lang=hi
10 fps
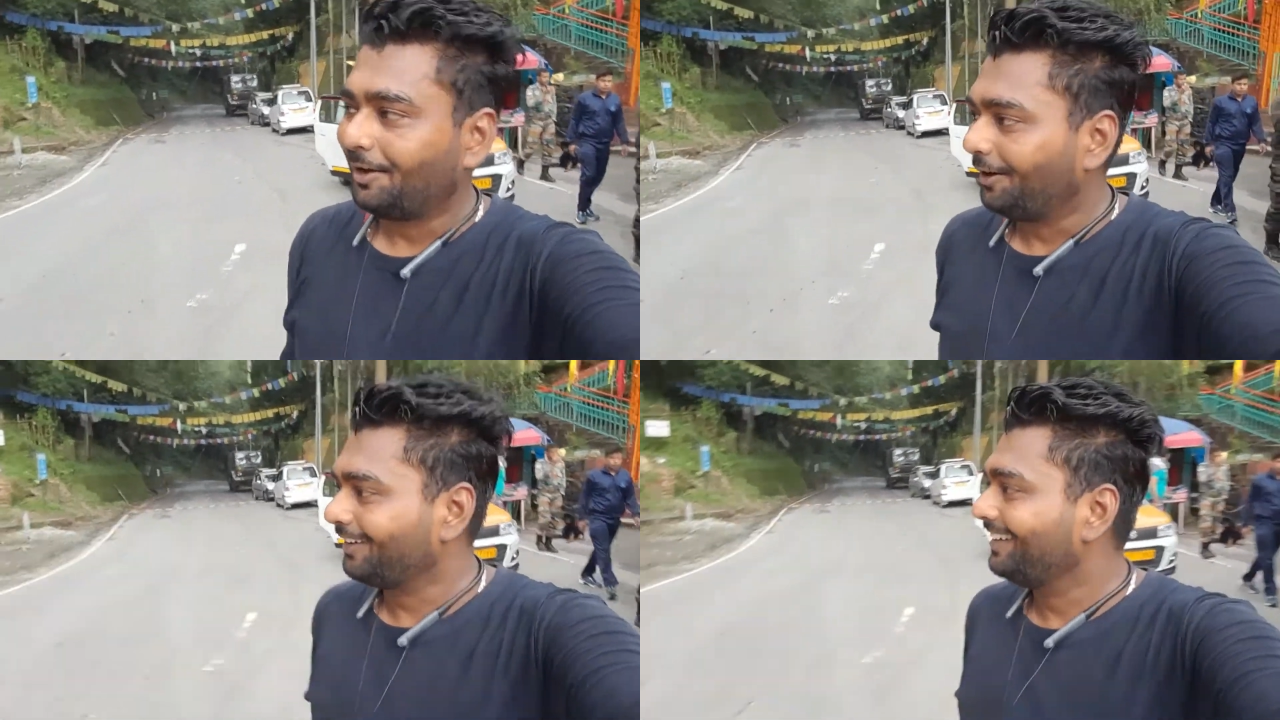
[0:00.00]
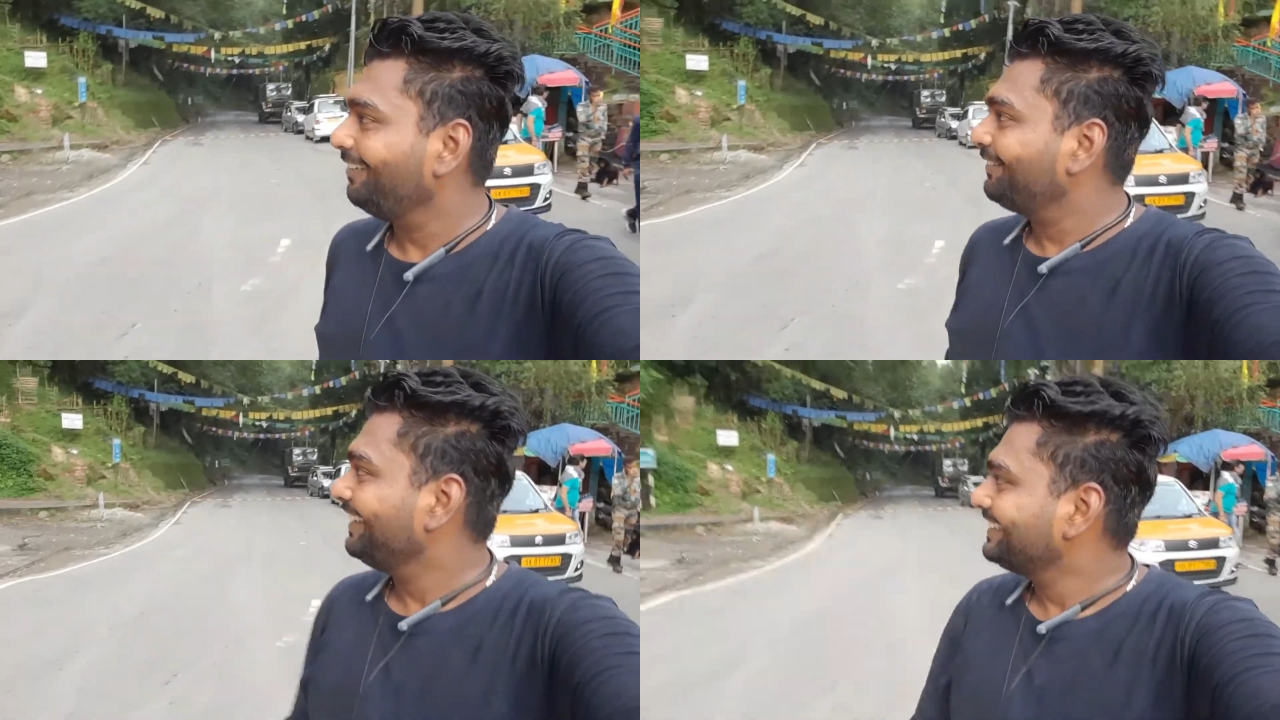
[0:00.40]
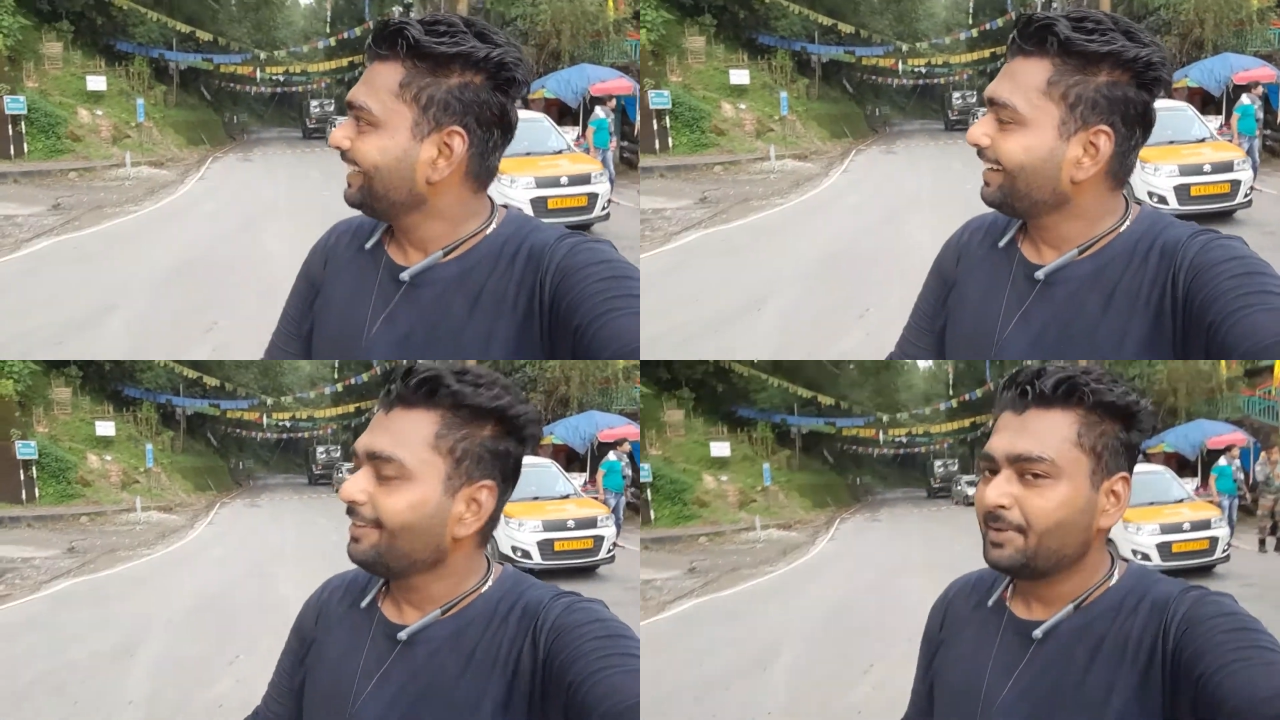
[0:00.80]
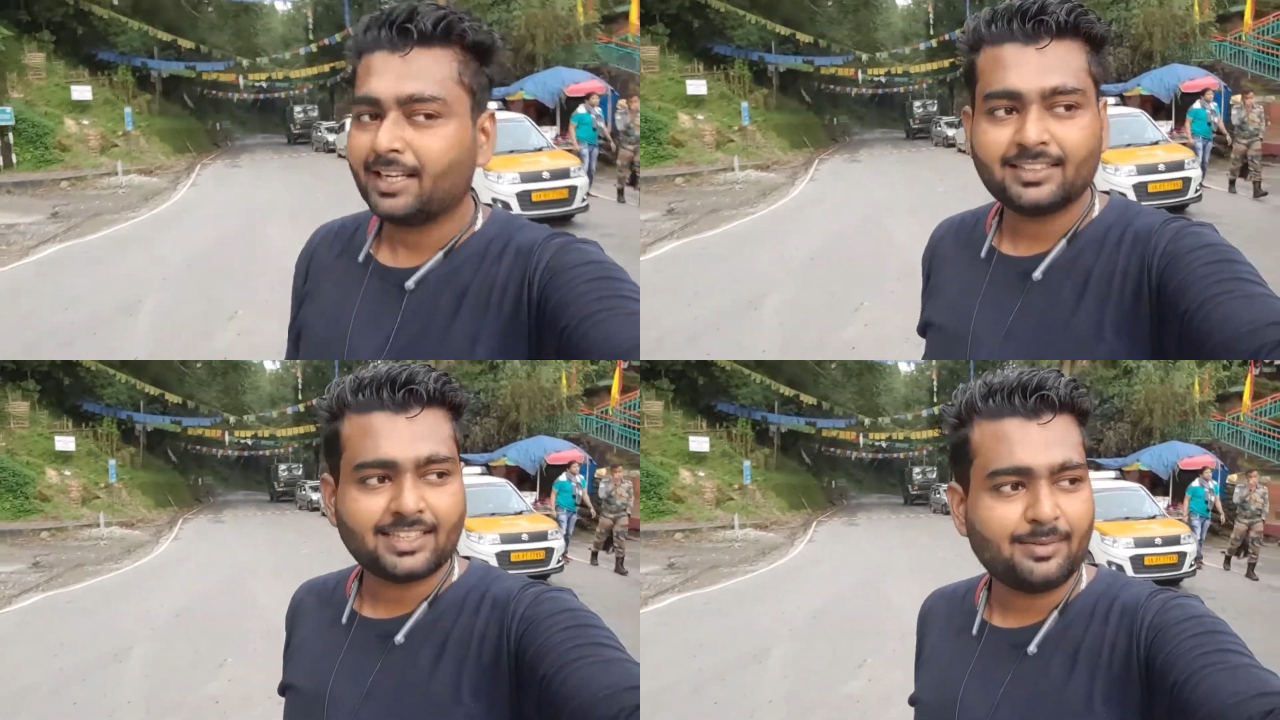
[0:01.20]
और काफ़ी अच्छा लगा
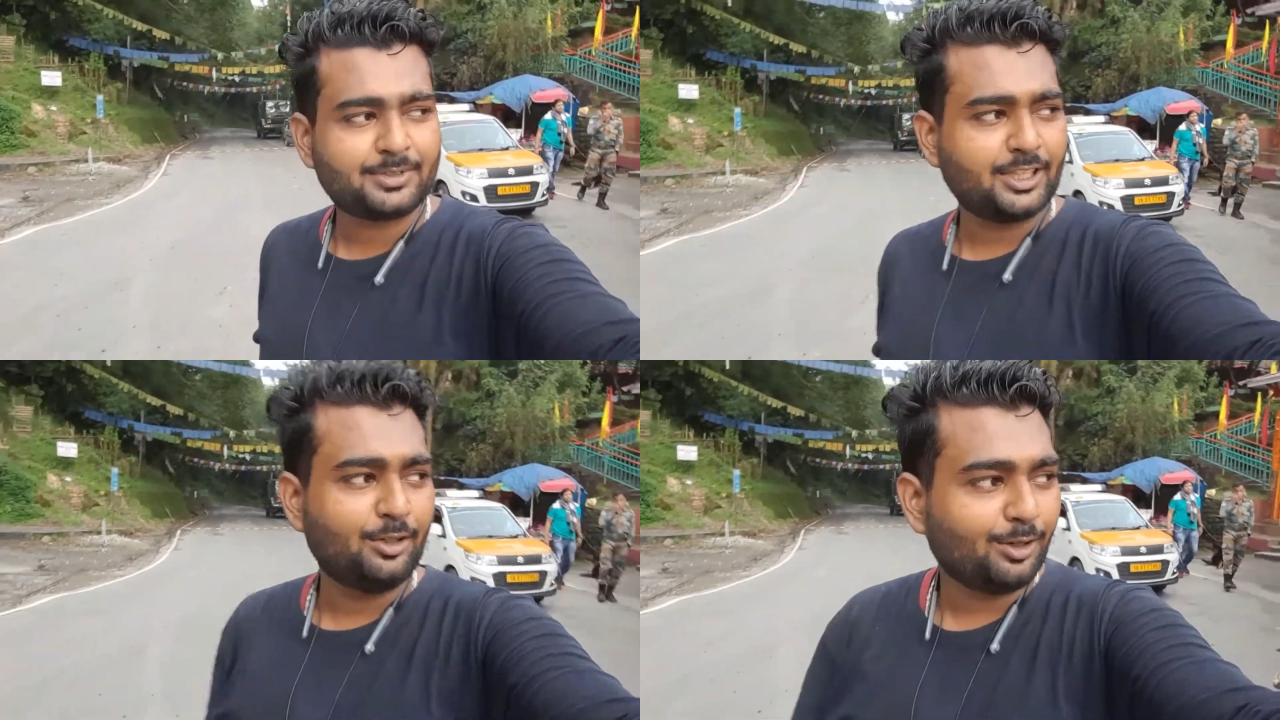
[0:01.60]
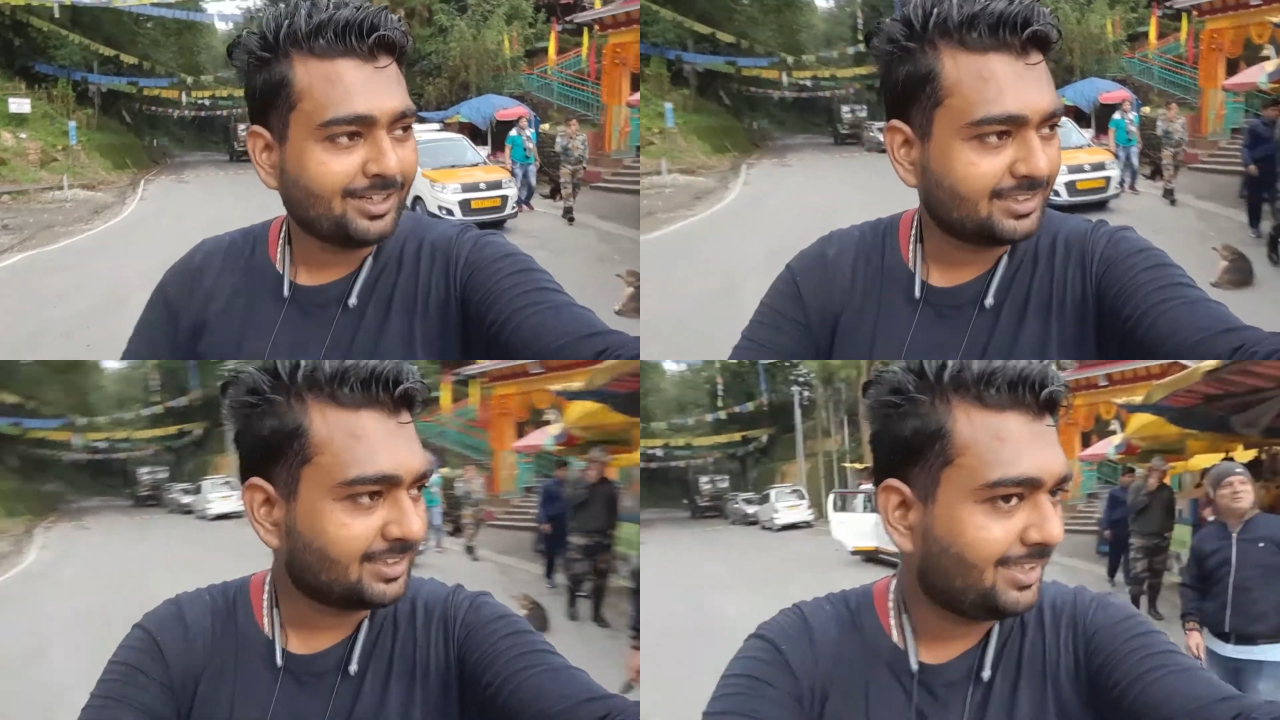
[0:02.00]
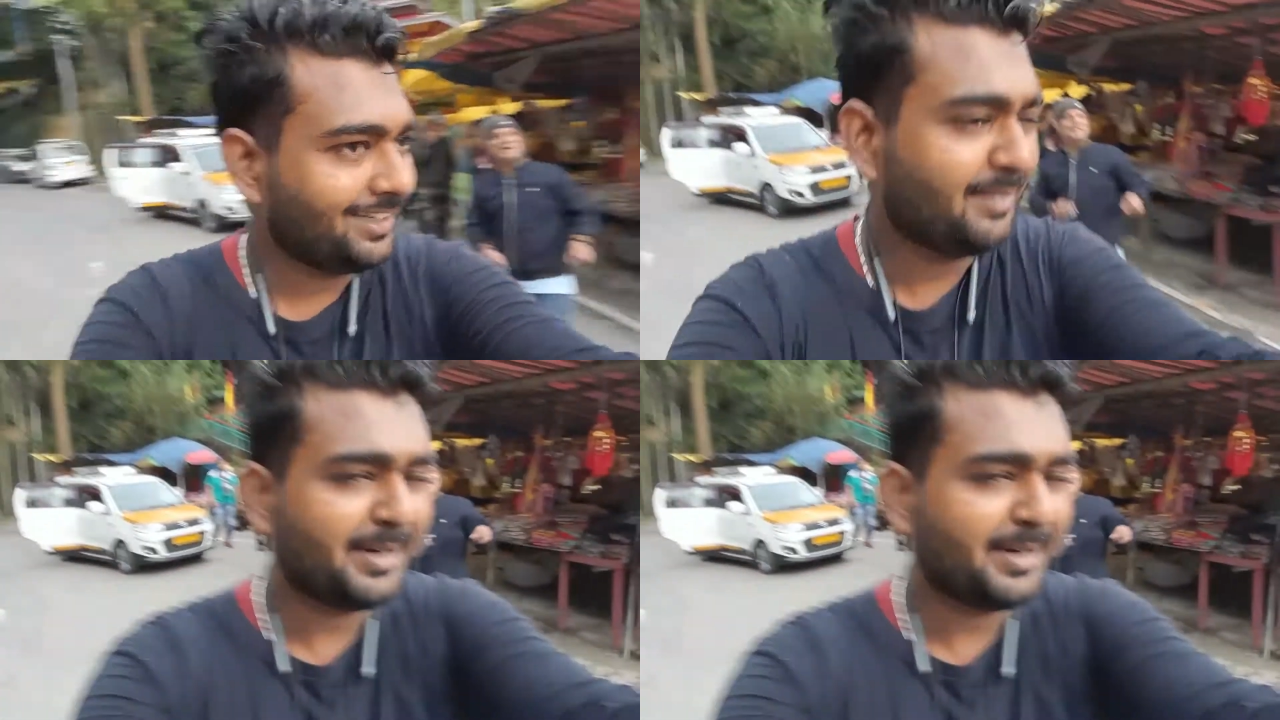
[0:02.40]
मेरे हिसाब से लोग इसलिए तो